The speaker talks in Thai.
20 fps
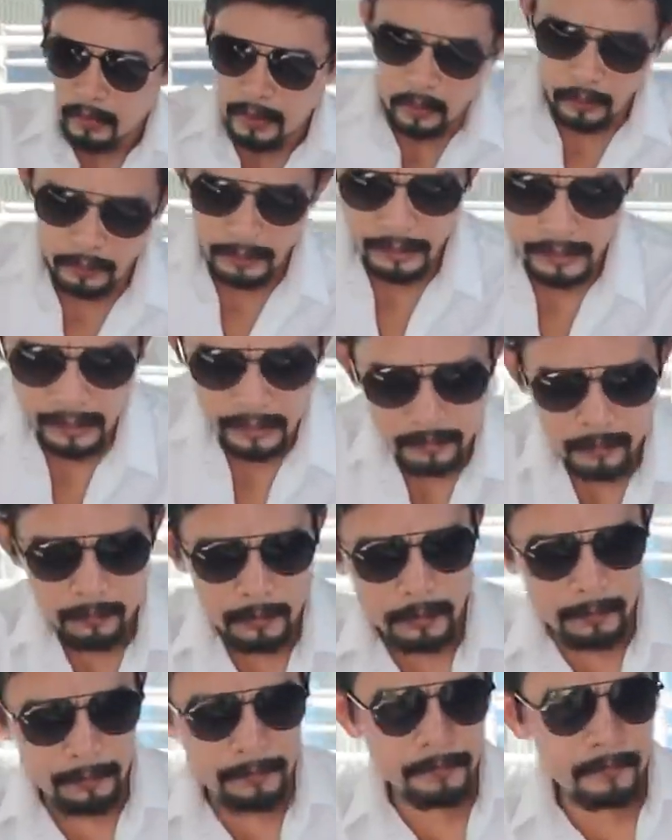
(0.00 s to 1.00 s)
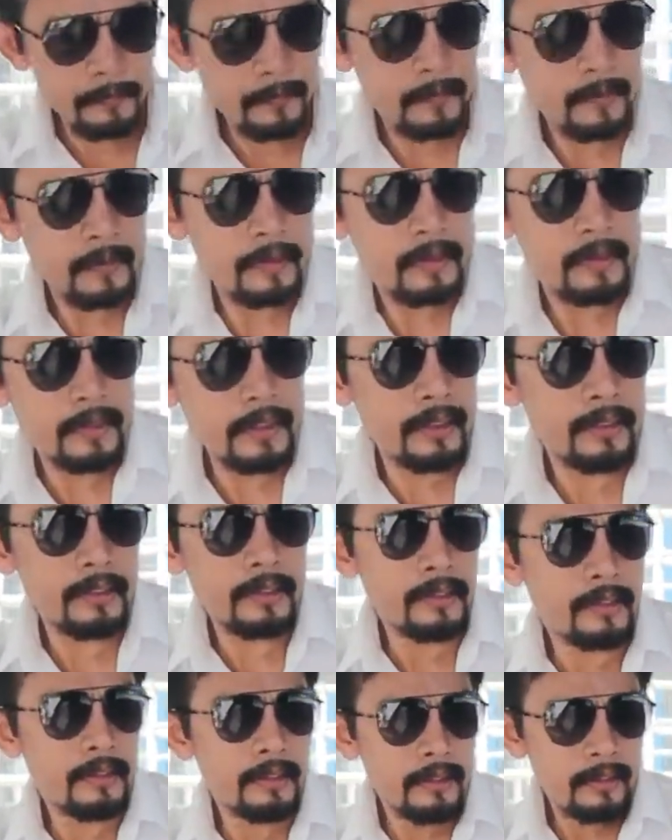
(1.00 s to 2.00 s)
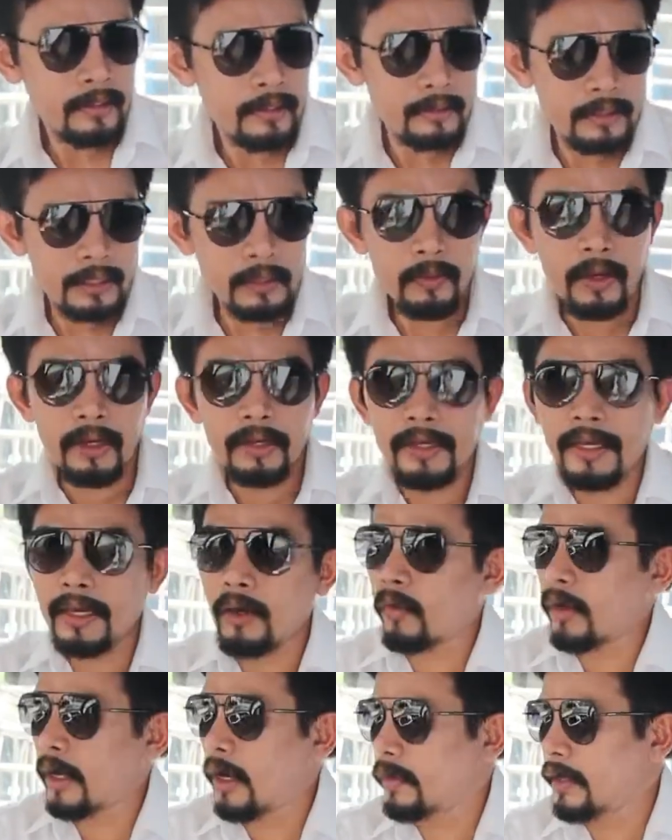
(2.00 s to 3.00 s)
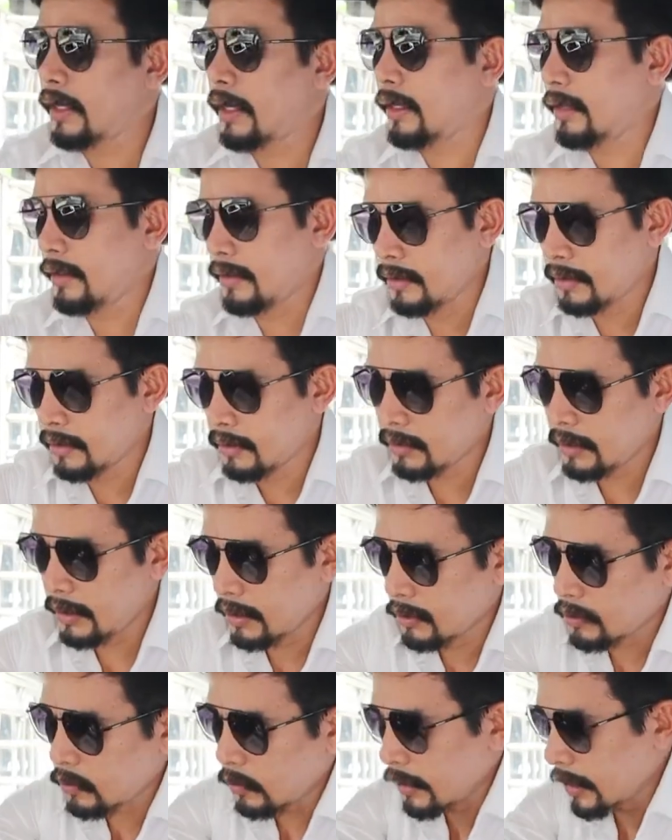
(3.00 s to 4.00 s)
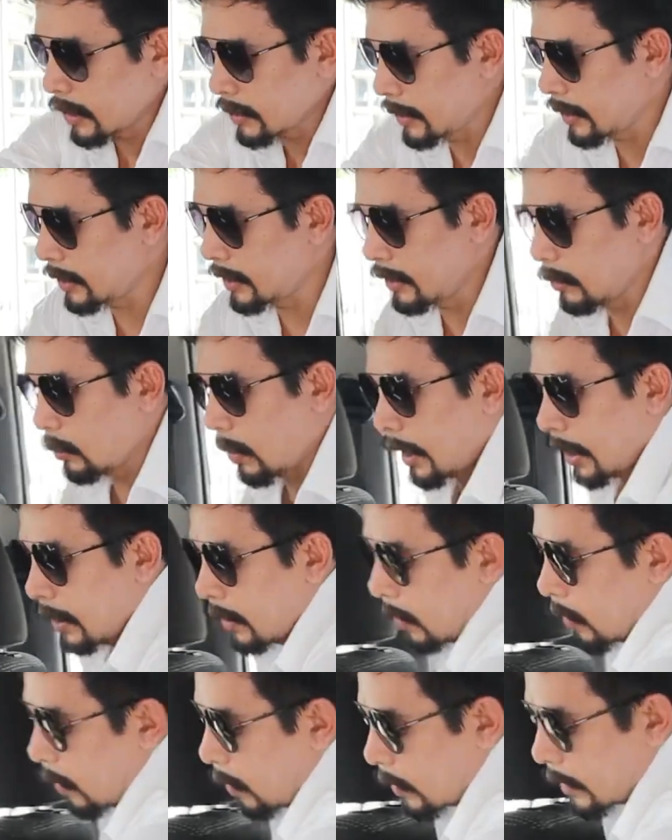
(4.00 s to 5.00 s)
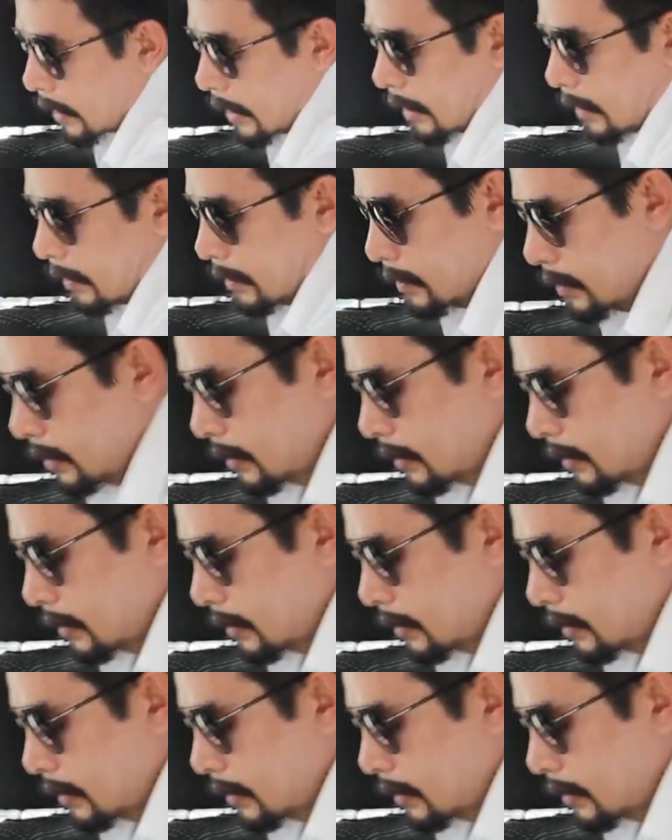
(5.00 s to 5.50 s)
วเขานะฮะ เห็นไหมครับ นี่ ที่วางแก้วของเขานะฮะ นี่ ตรงนี้ก็ที่วางของนะฮะ